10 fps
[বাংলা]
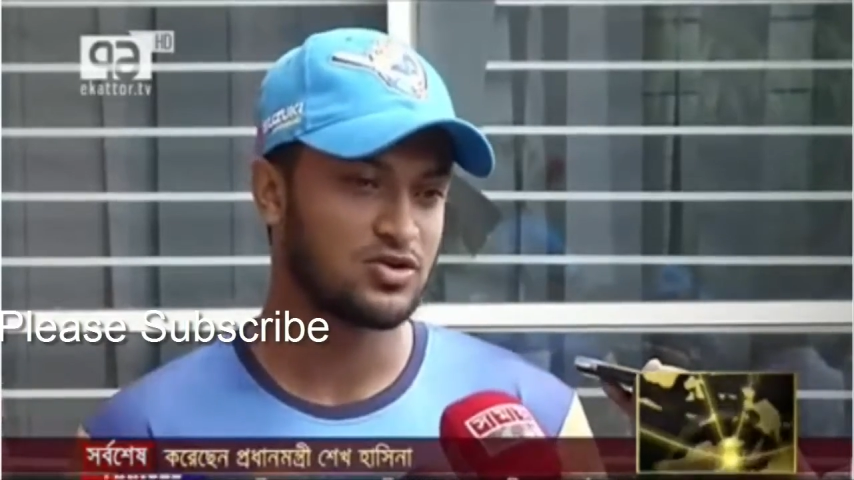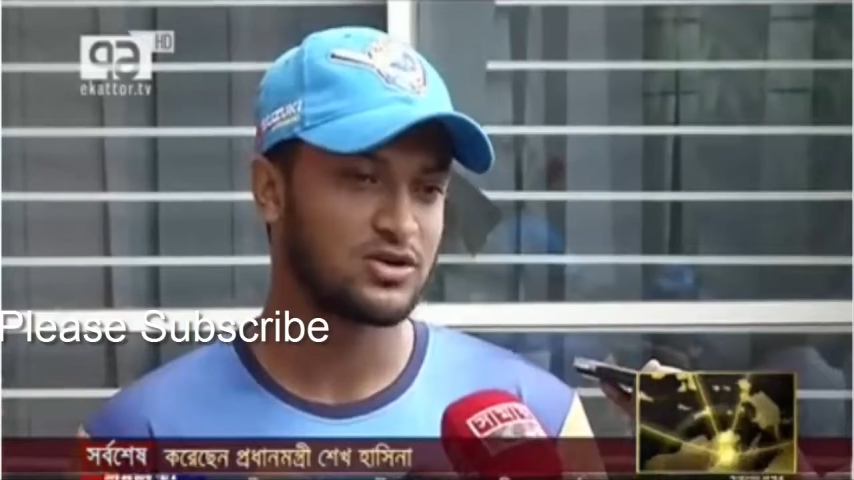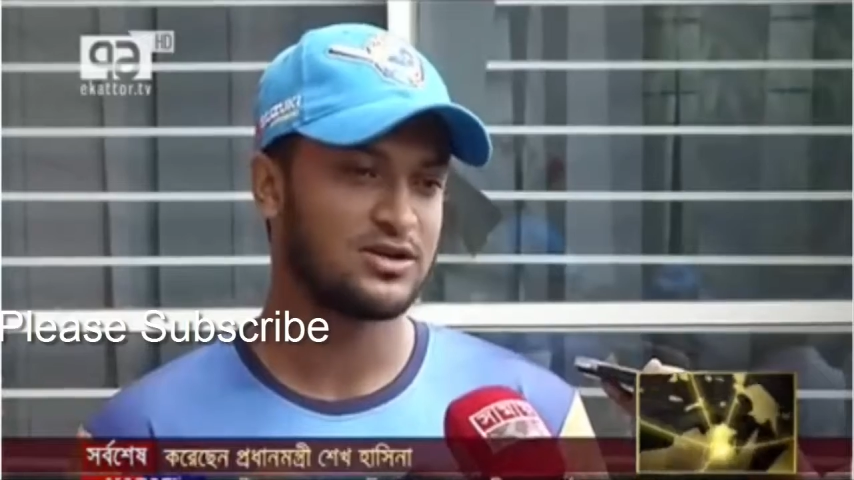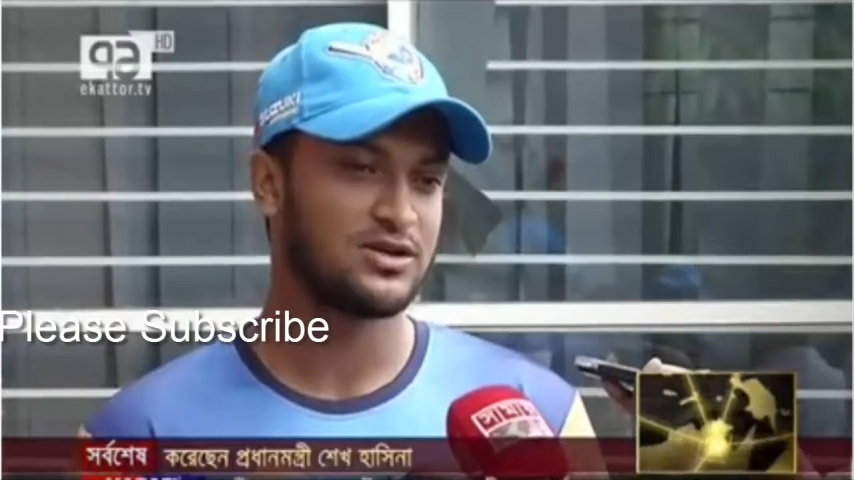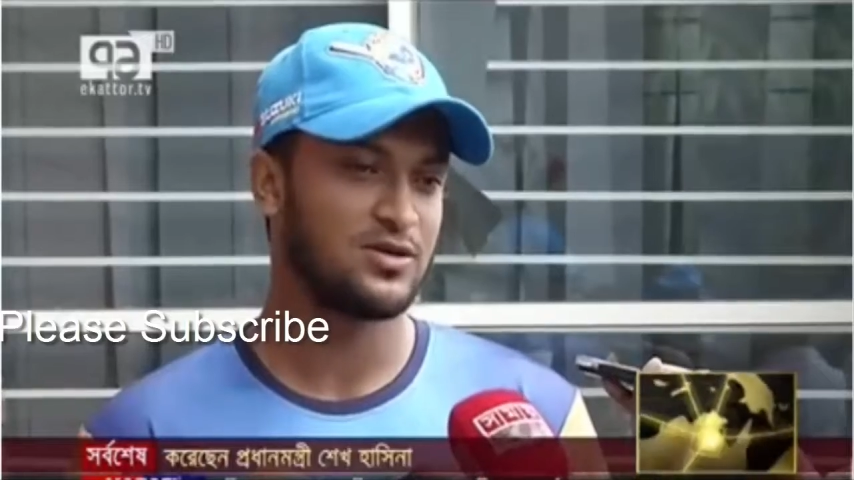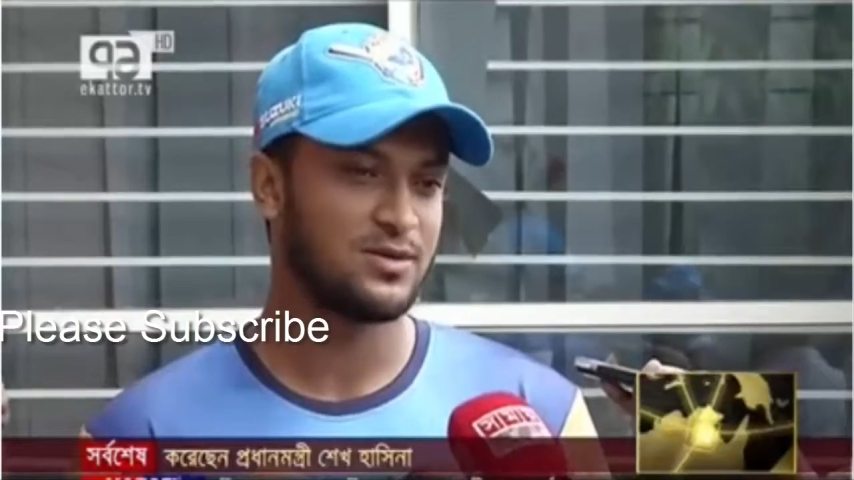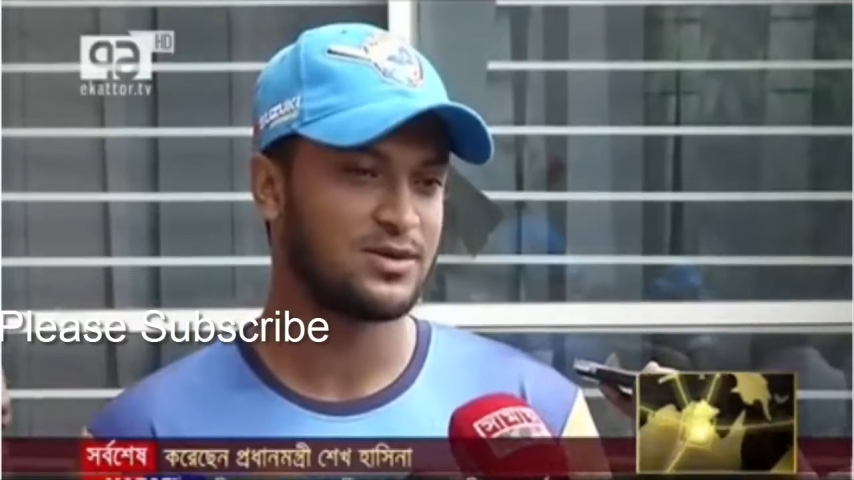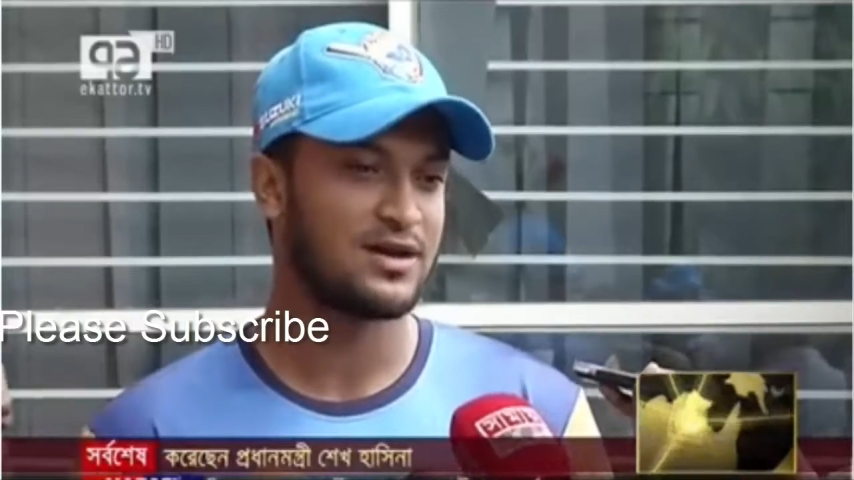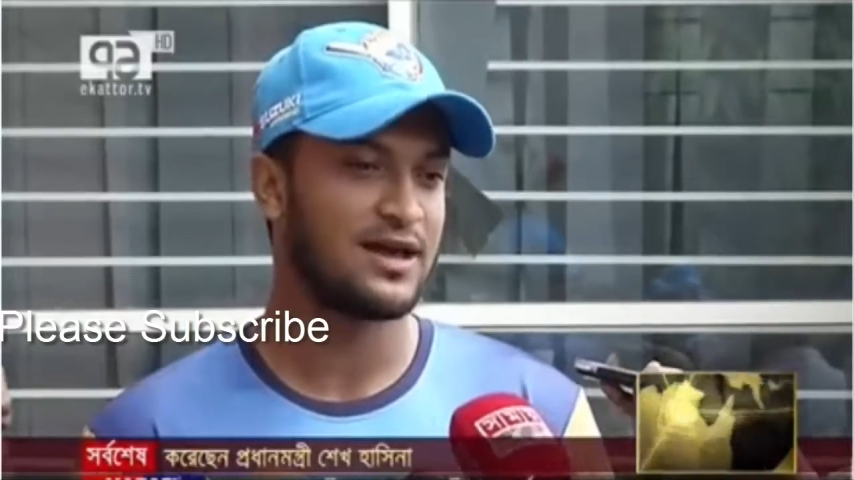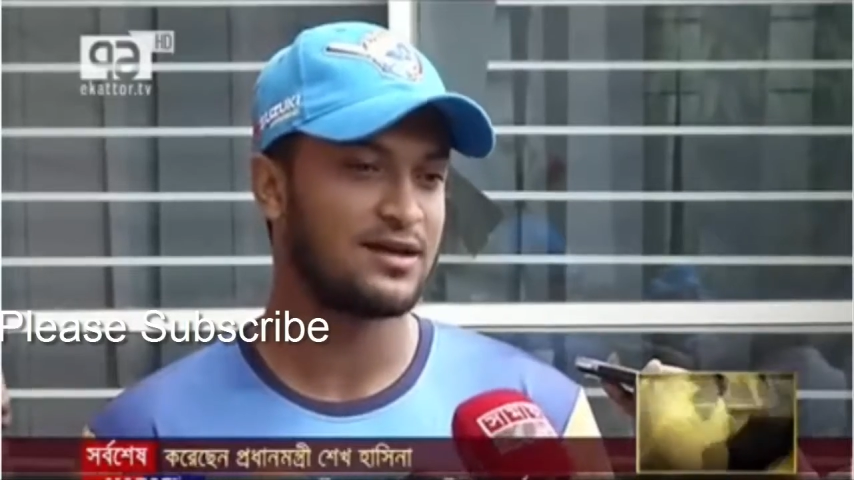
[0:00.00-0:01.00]
দর্শকরা
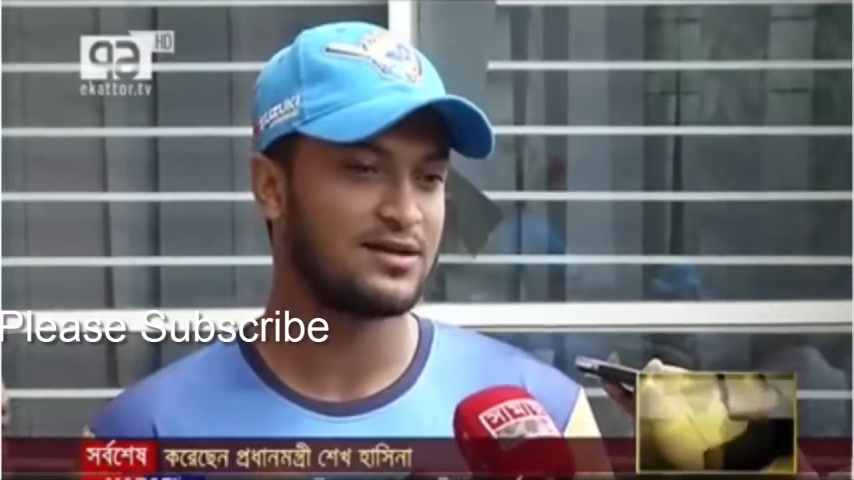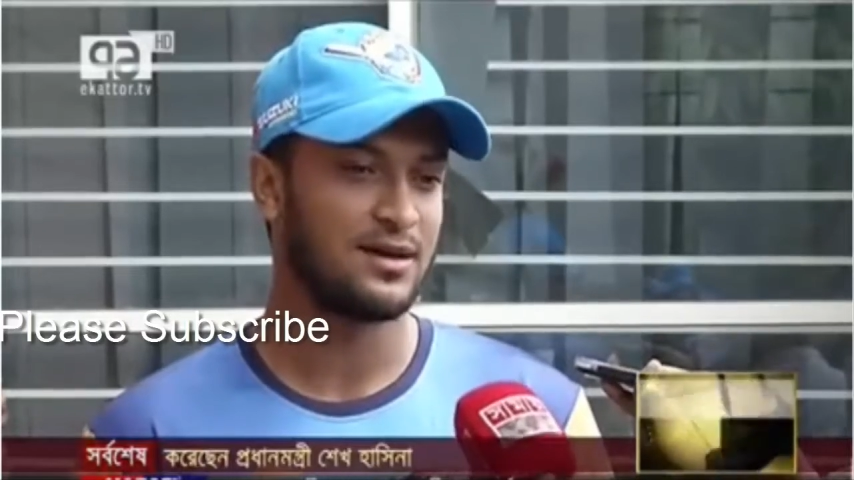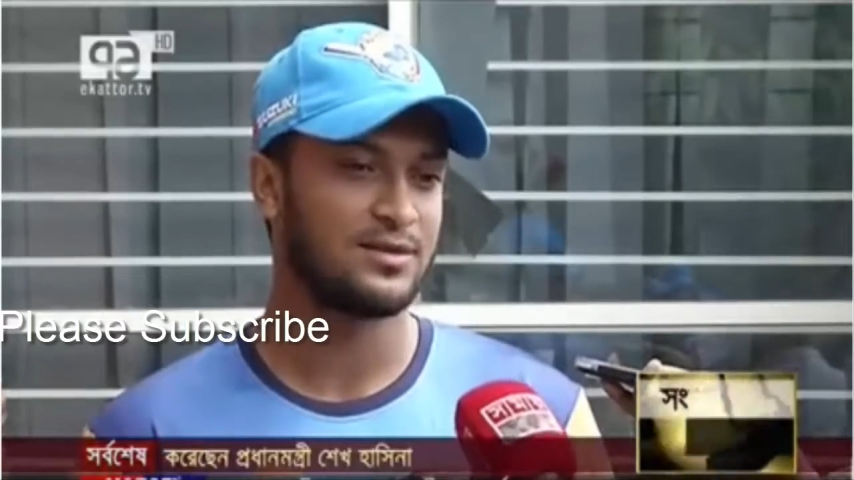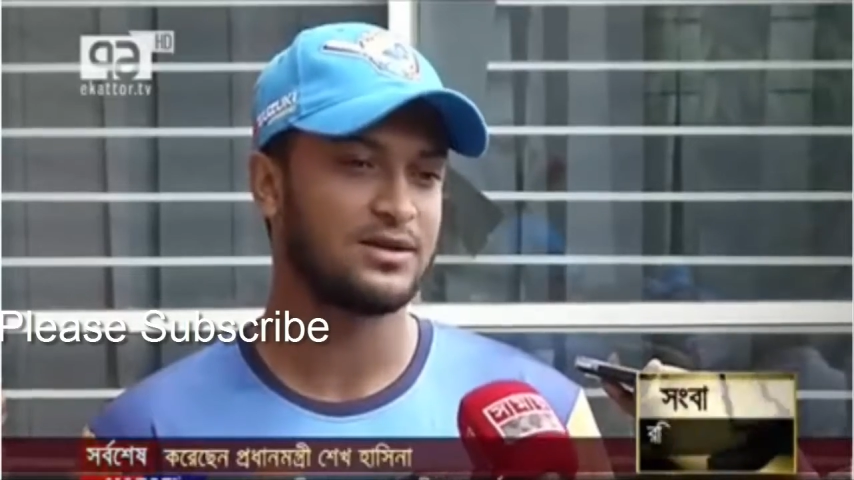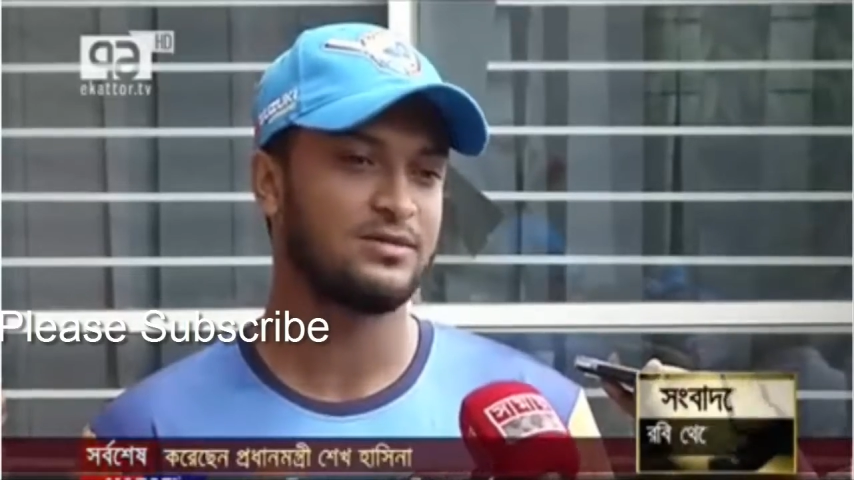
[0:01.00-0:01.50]
যেন আমাদের খেলা